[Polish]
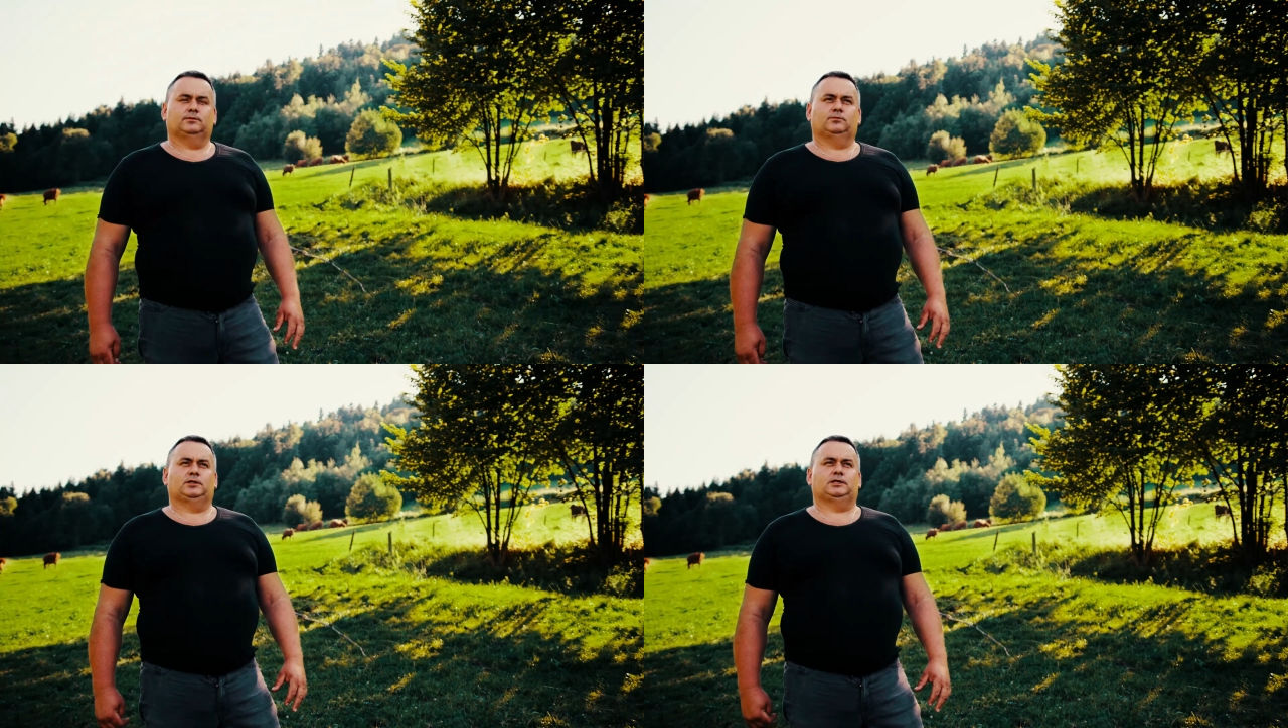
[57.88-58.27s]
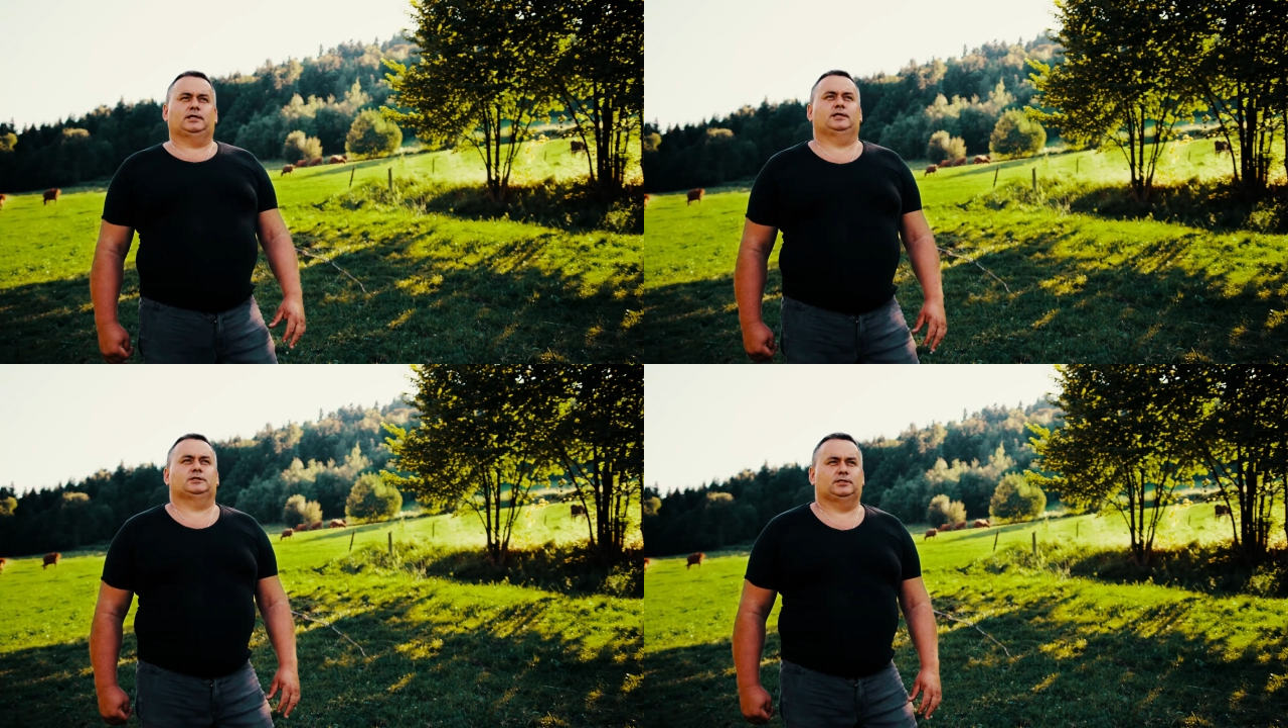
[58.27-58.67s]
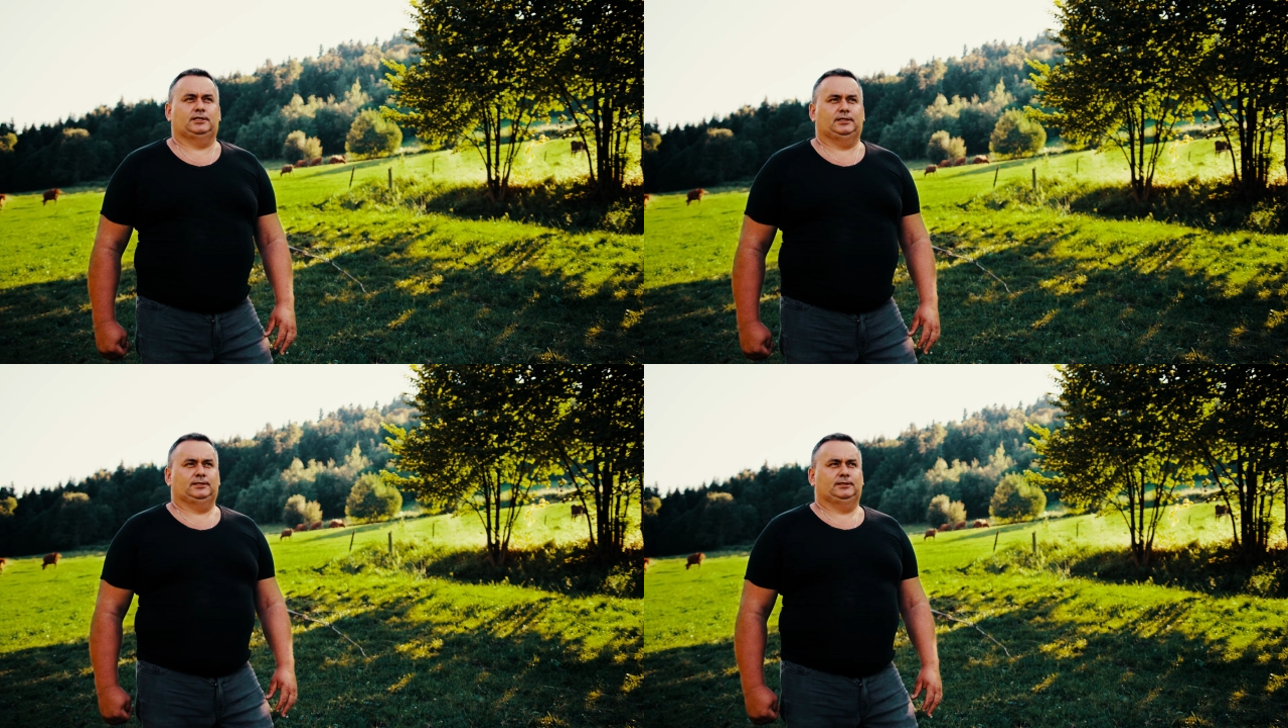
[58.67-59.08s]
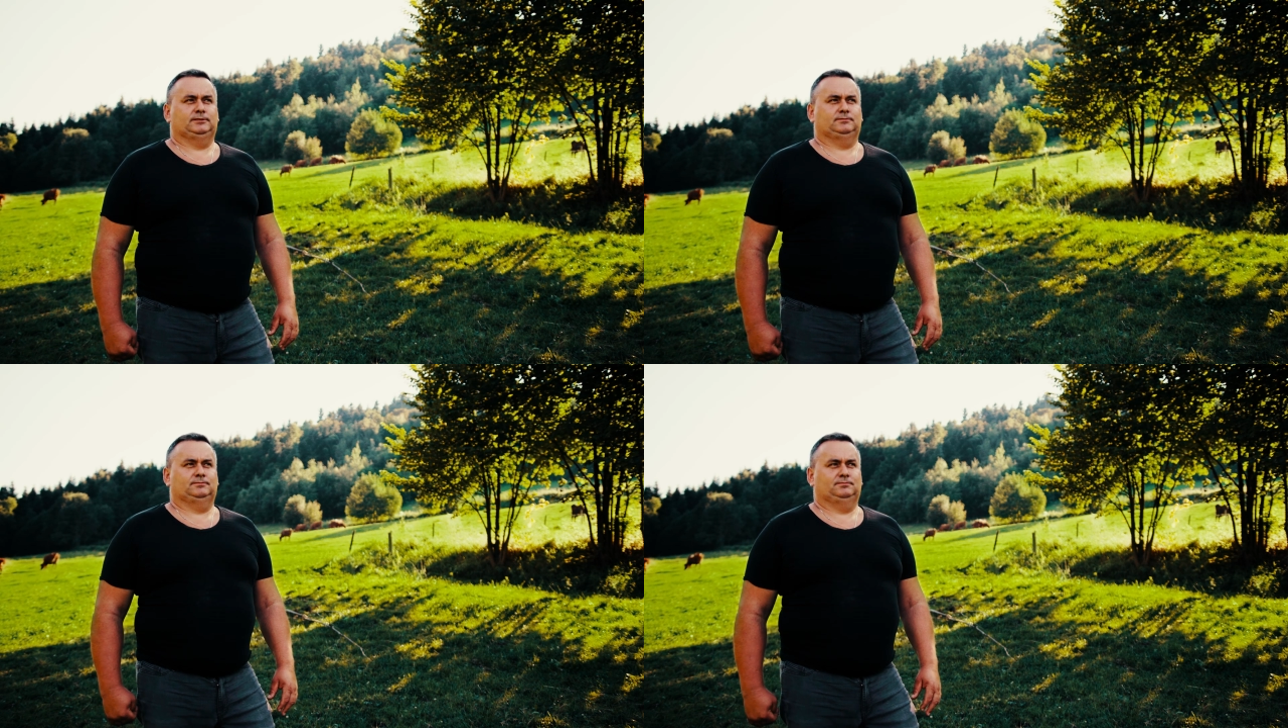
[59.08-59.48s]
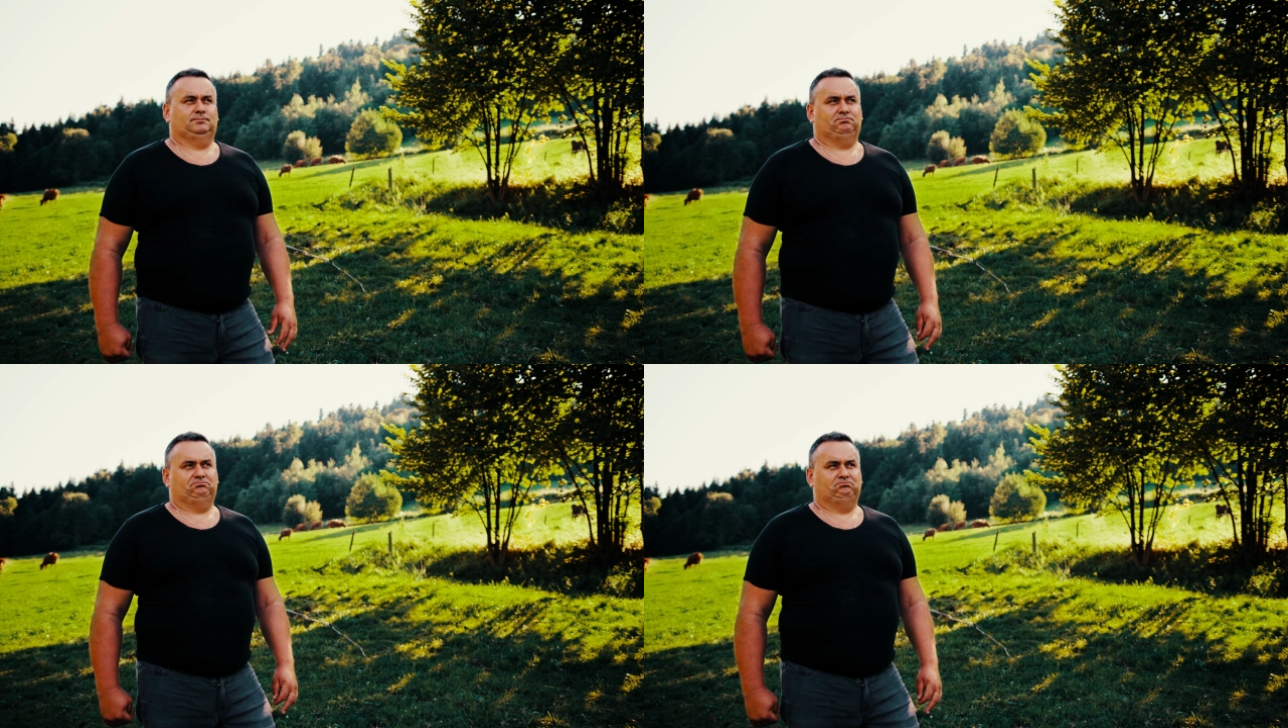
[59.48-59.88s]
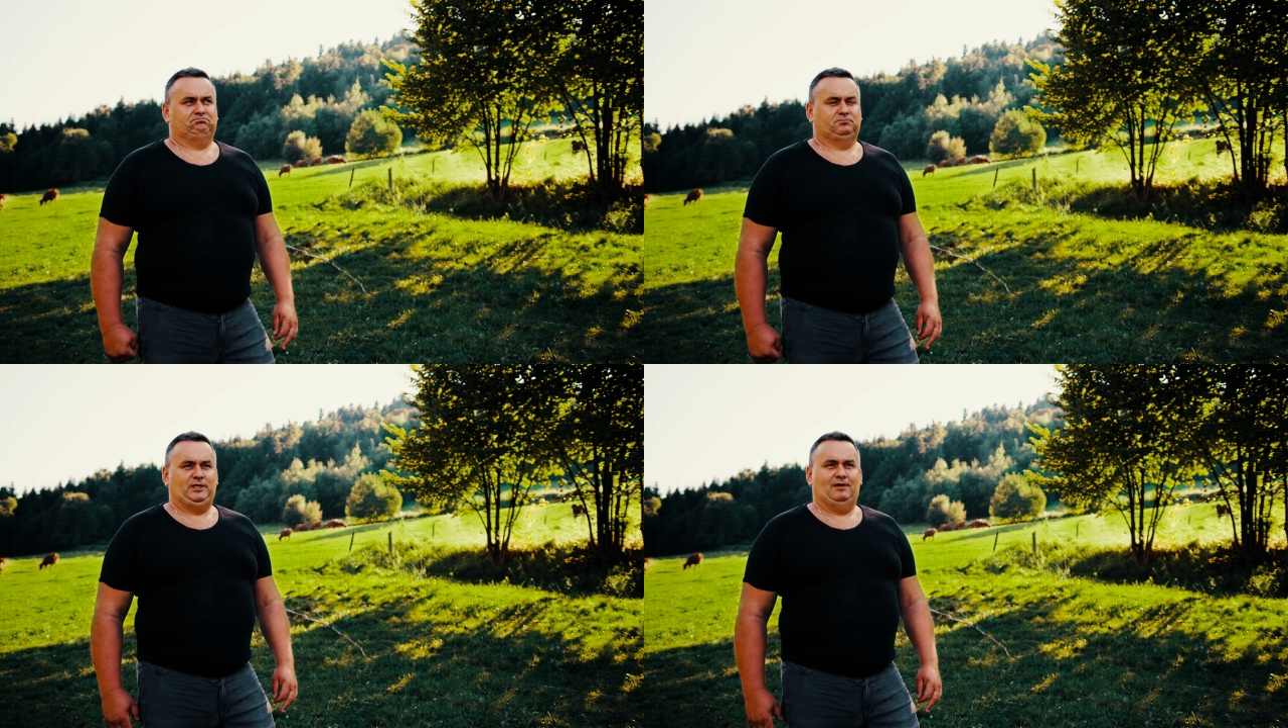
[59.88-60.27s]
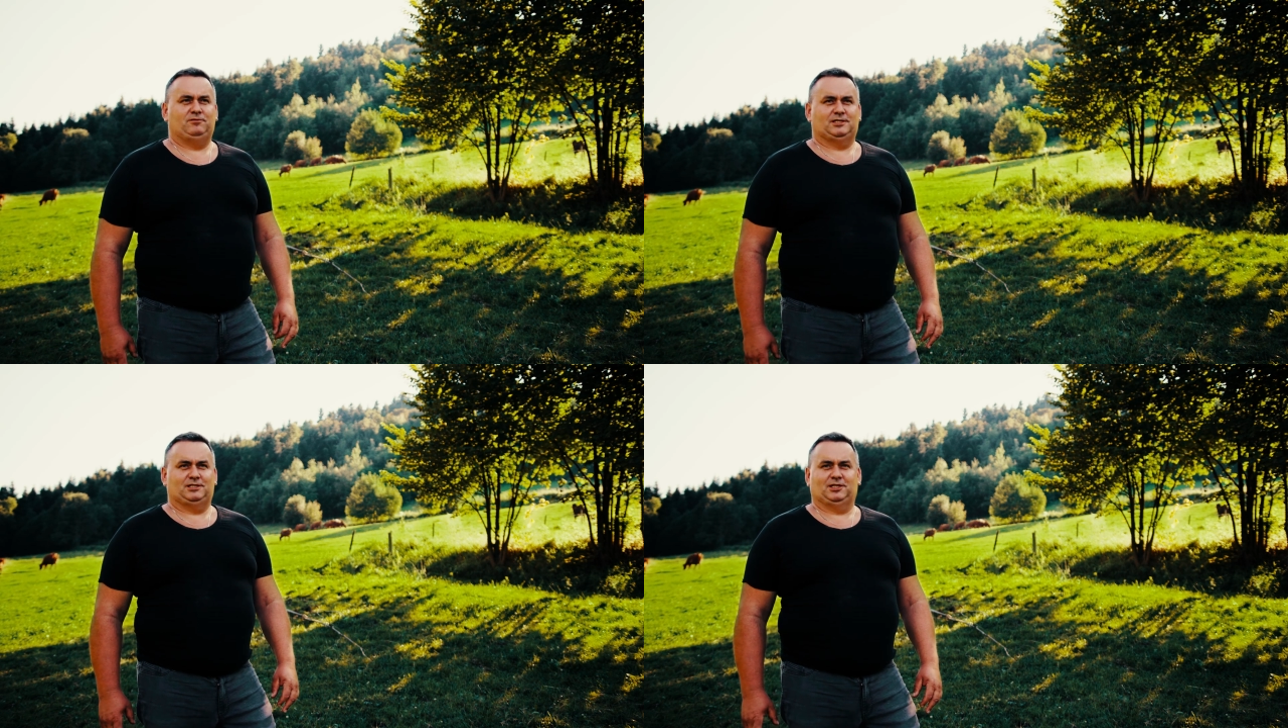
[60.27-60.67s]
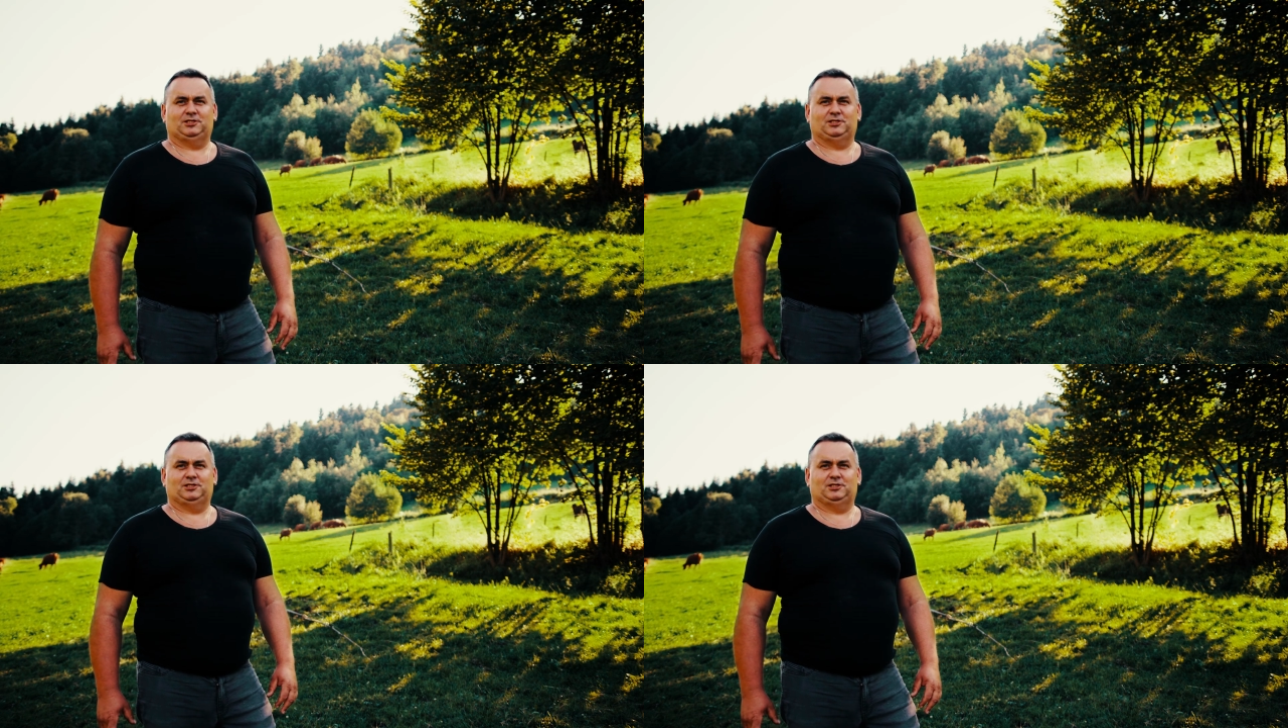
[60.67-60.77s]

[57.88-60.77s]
Myślę, że nie widzę się